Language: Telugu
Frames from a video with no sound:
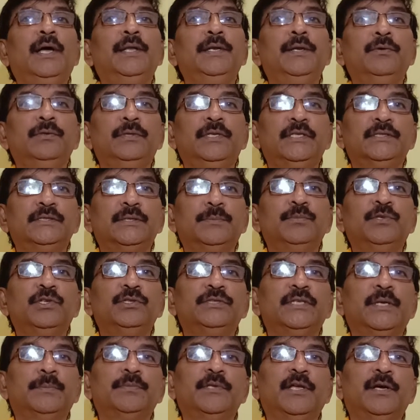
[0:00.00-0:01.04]
అనే ఉద్దేశంతో
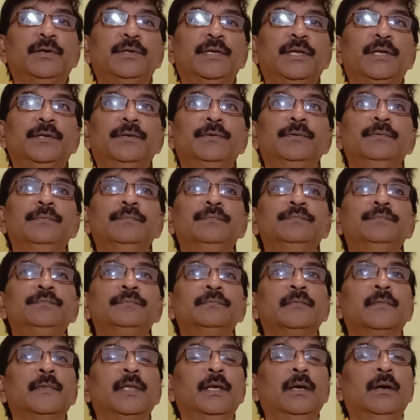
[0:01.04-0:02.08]
చెప్తా ఉన్నాను
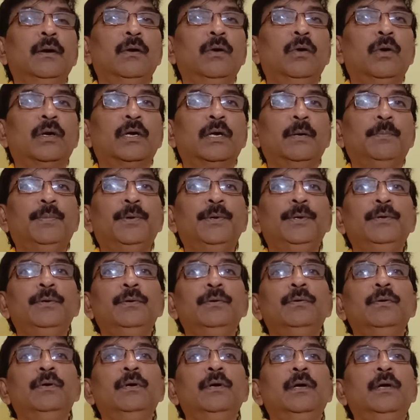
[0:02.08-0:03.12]
ఒకప్పుడు
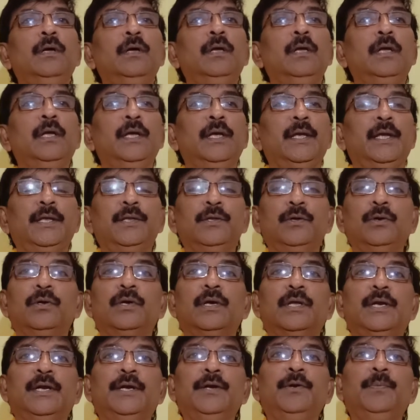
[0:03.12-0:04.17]
ఏదో
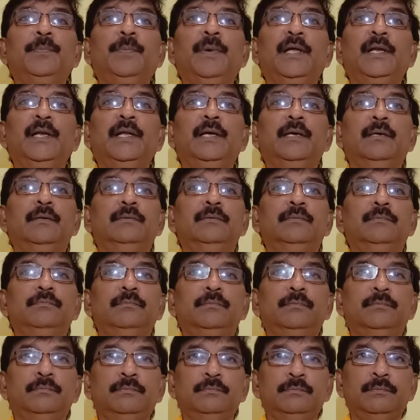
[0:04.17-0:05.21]
ఒక రెండు రూపాయల
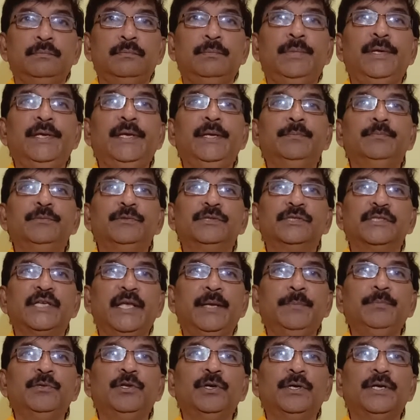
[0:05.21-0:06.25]
బియ్యం
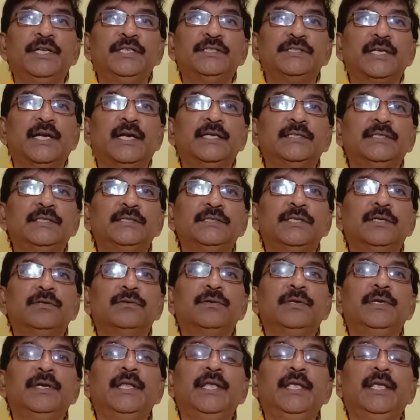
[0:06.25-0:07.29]
స్కీమ్ తోటి స్టార్ట్
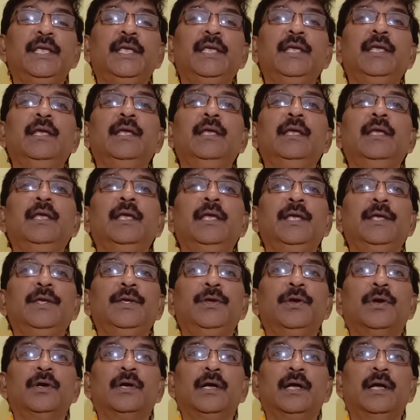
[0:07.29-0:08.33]
చేసినటువంటి
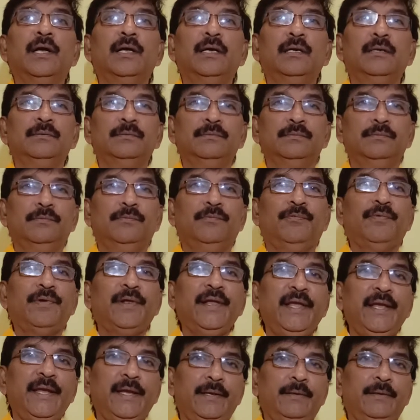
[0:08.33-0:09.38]
ఈ యొక్క ఫ్రీ